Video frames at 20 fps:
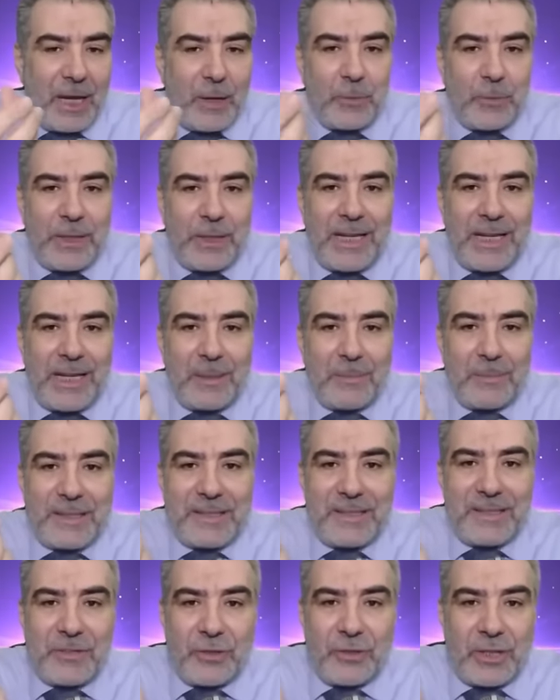أو
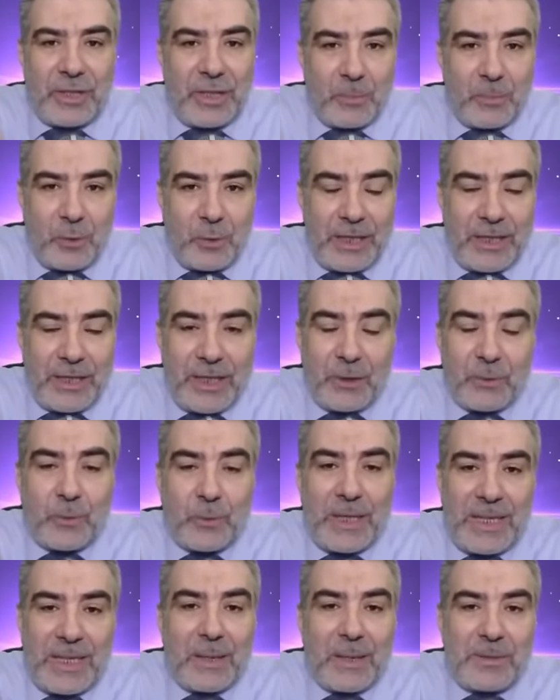يلمس شيء معين
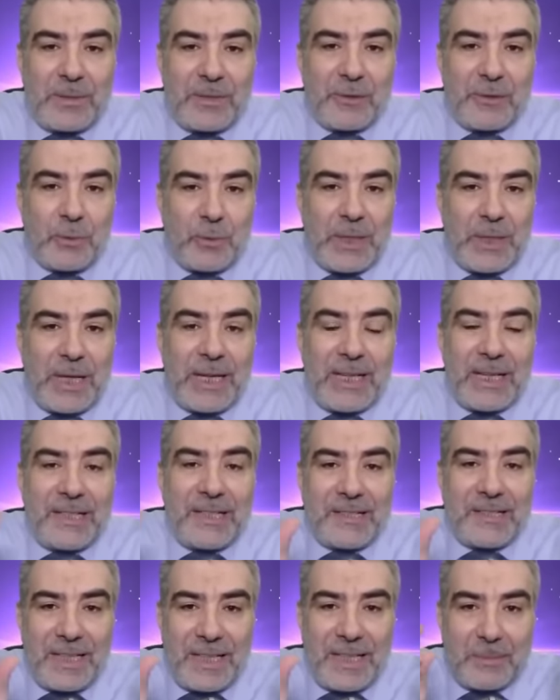واللمس هنا
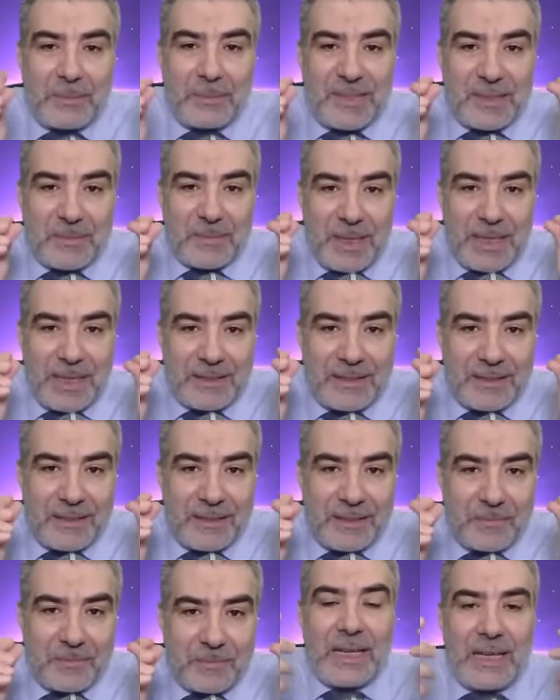ليس لمس
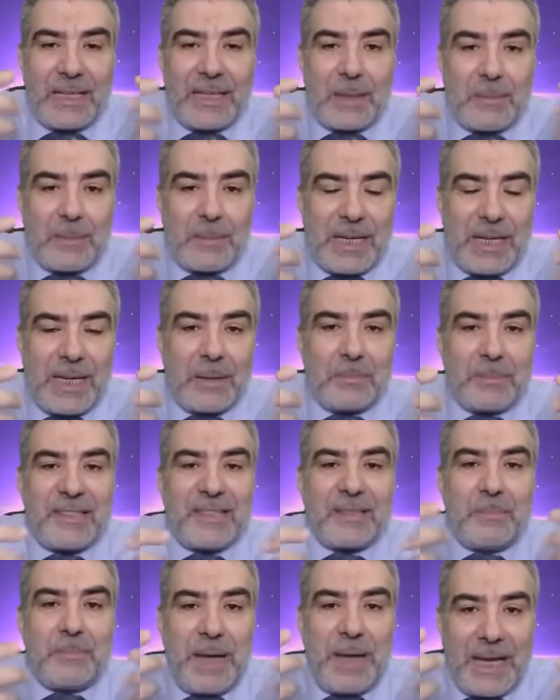مادي إنما
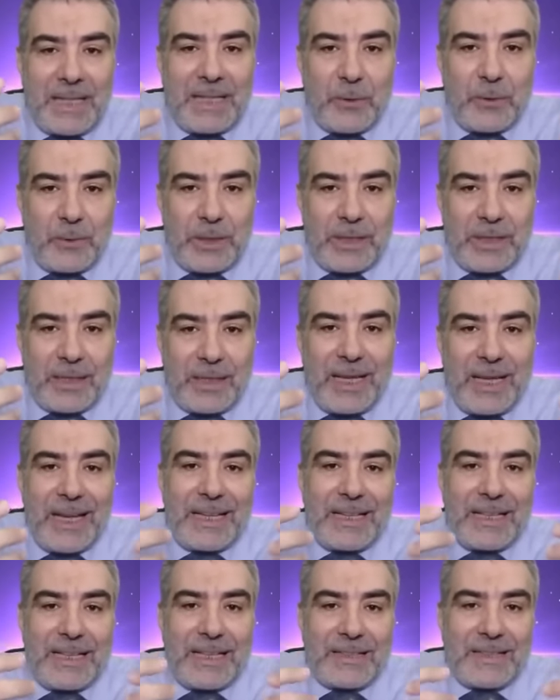لمس معنوي
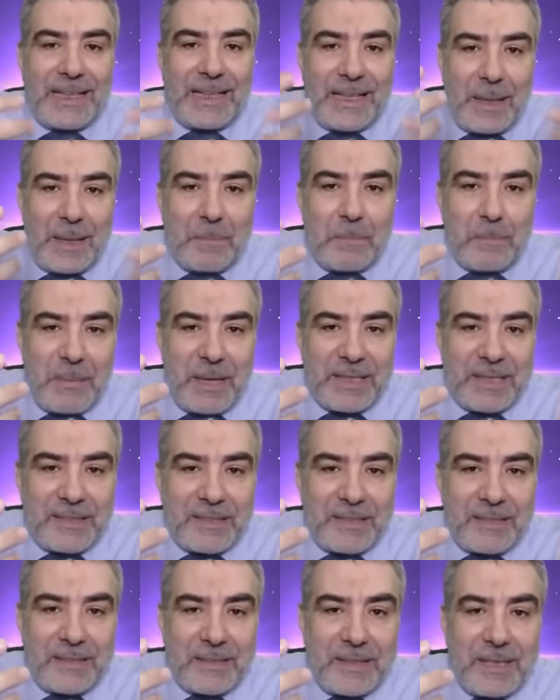أن
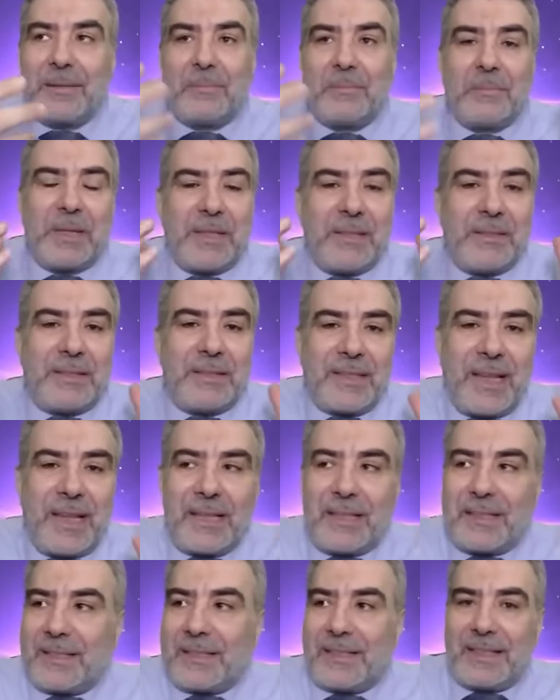نتلمس
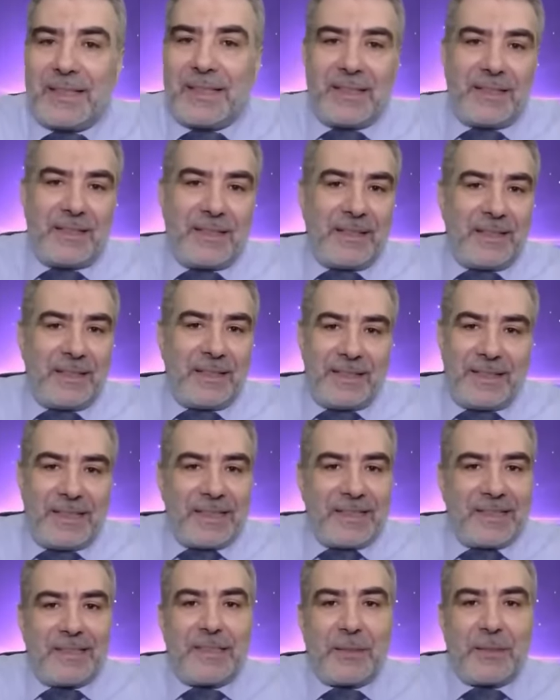إنسان آه،
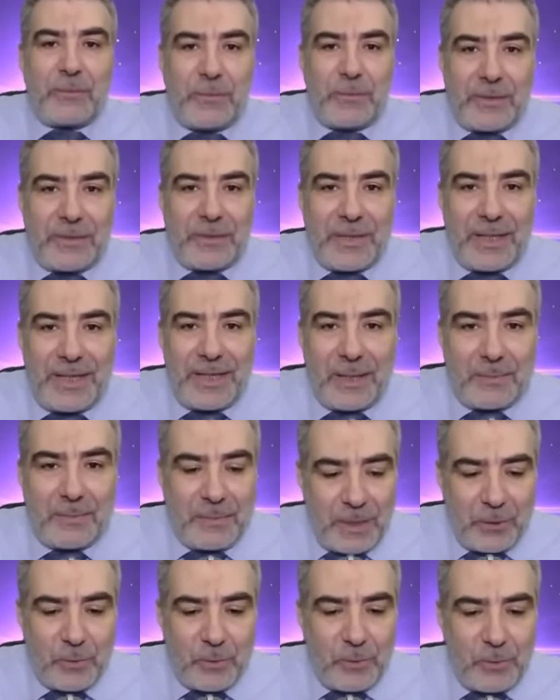يسير في الظلام
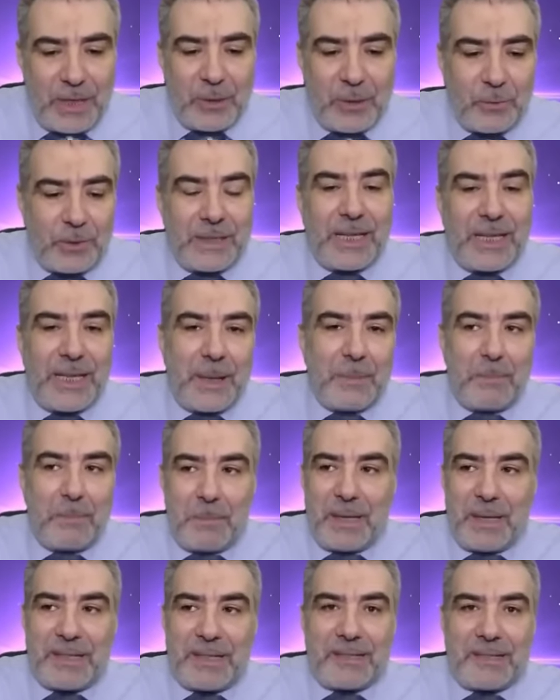نقول له
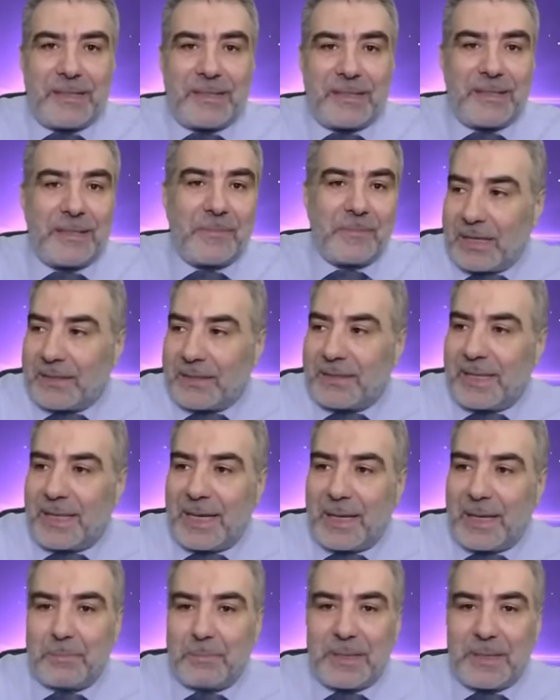تلمس
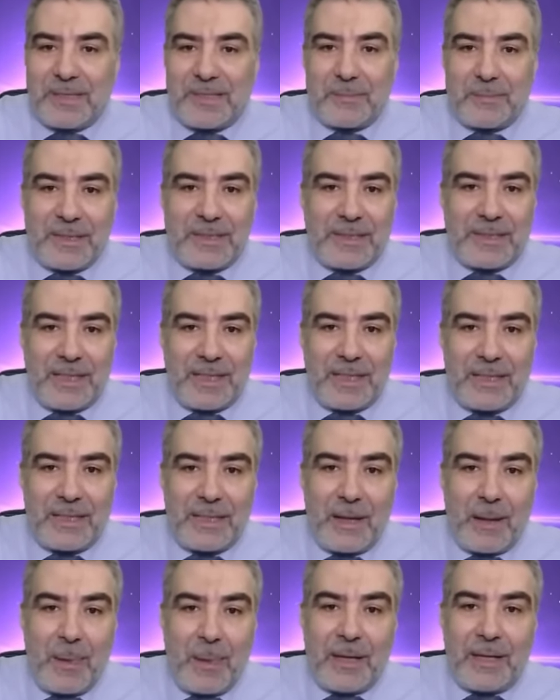تلمس
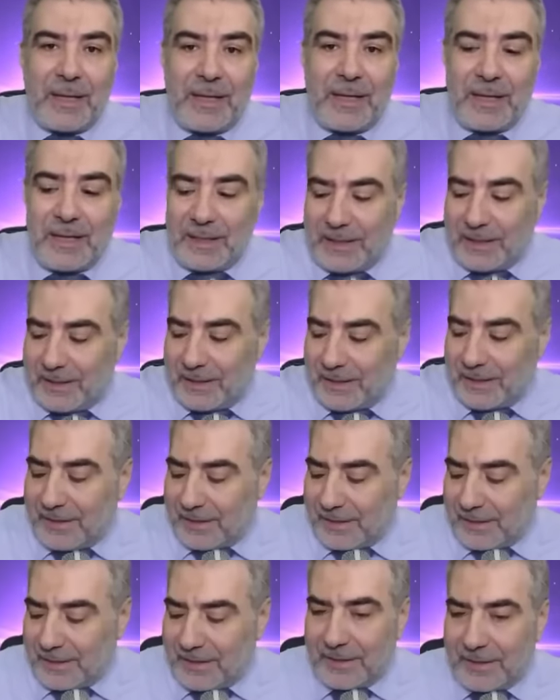مثلا
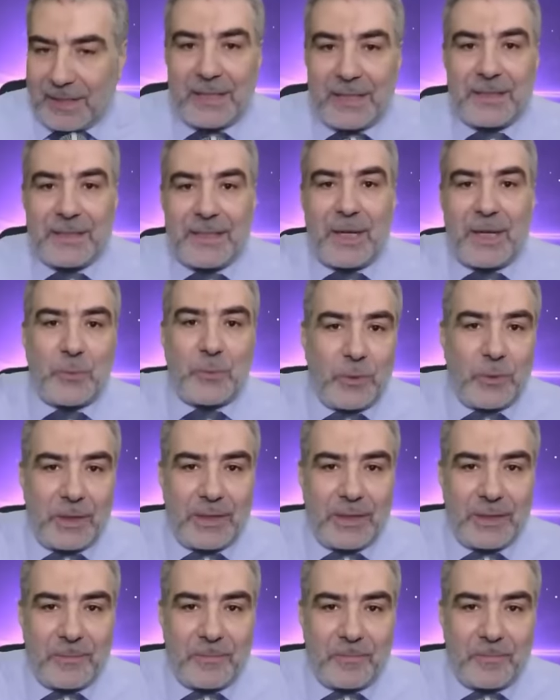آه،
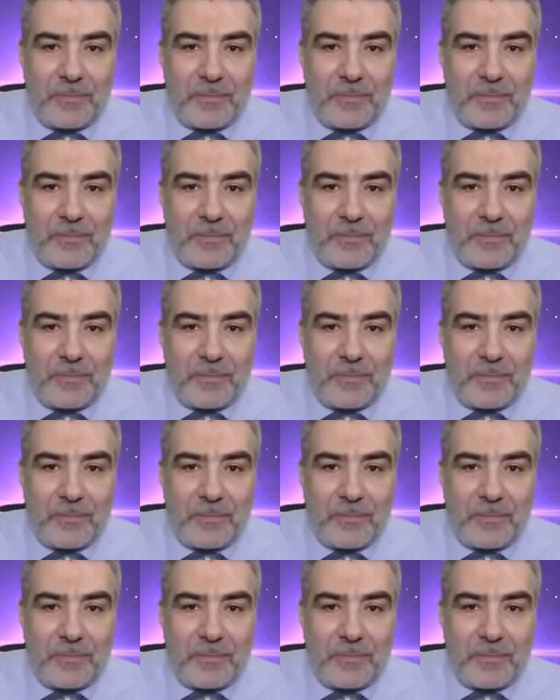الضوء